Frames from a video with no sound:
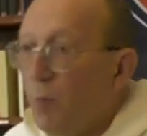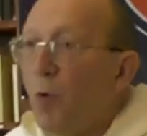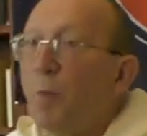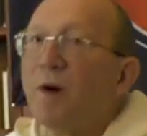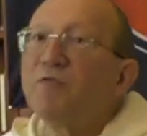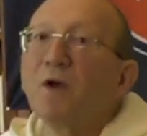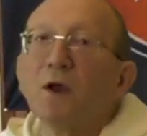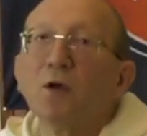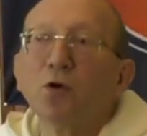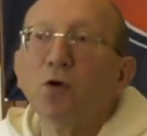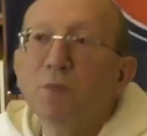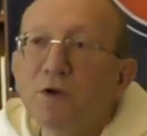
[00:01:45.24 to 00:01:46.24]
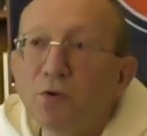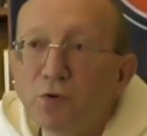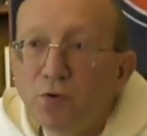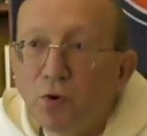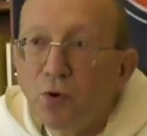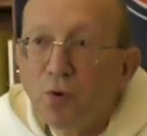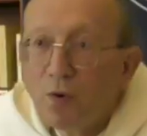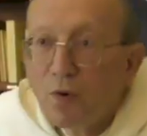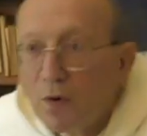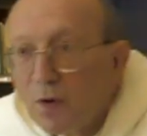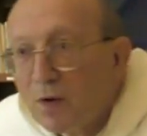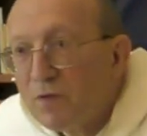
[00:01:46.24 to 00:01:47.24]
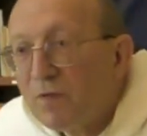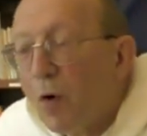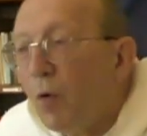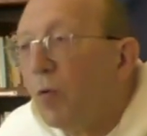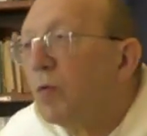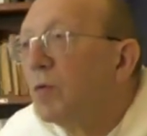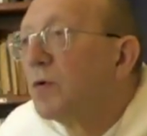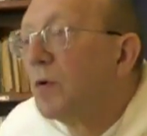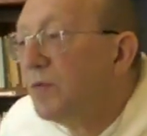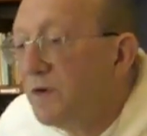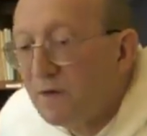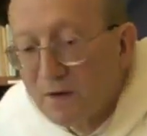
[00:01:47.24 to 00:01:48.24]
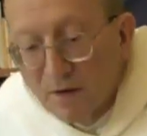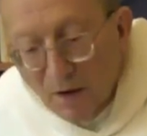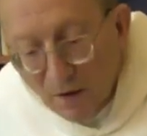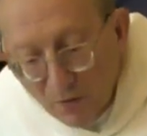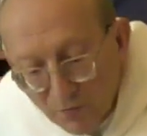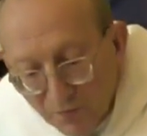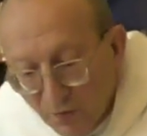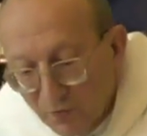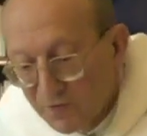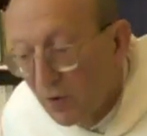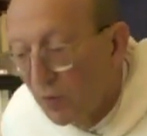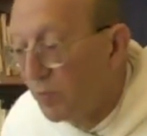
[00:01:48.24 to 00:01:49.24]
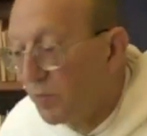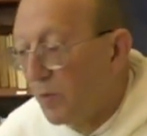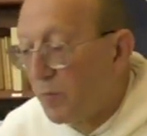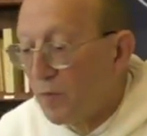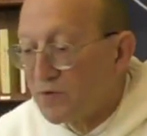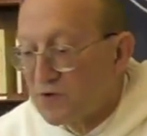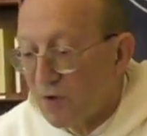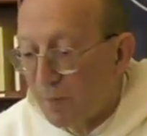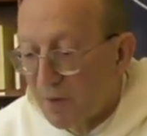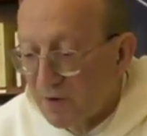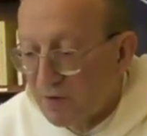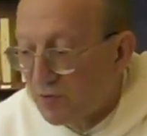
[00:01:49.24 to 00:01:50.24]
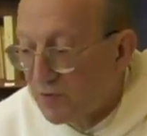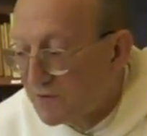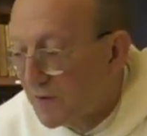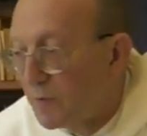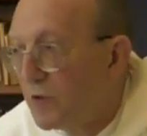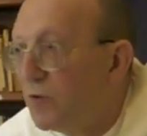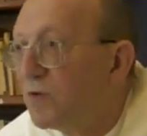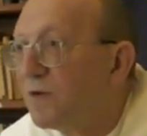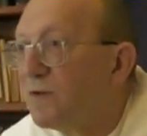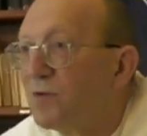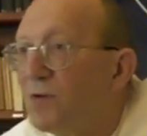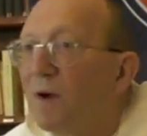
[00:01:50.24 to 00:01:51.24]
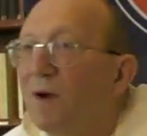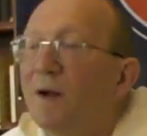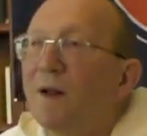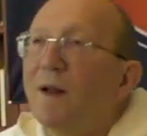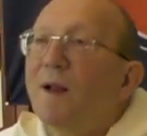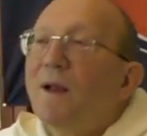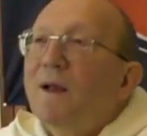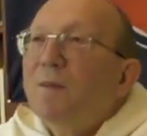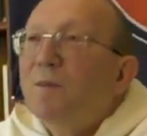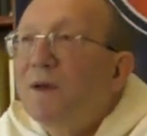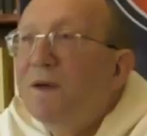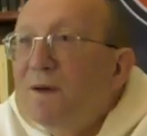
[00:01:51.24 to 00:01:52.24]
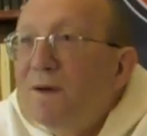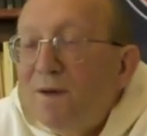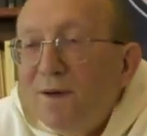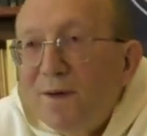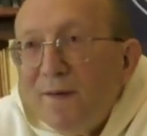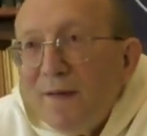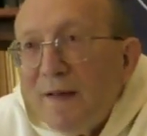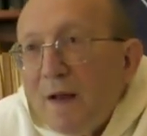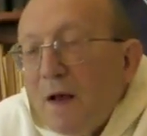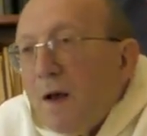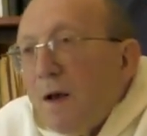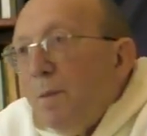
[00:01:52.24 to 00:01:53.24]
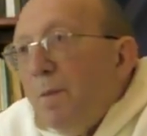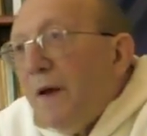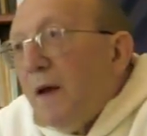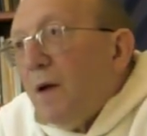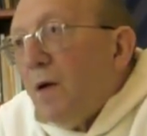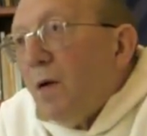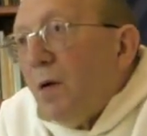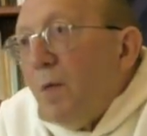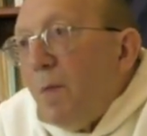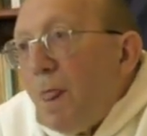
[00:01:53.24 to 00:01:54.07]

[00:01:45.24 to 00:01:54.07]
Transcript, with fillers: on ne peut pas faire l'économie de Dieu. comme disait hier la conférencière, on n'est pas obligé d'en parler toutes les cinq minutes, c'est sûr. Hein. Mais, euh, mais euh,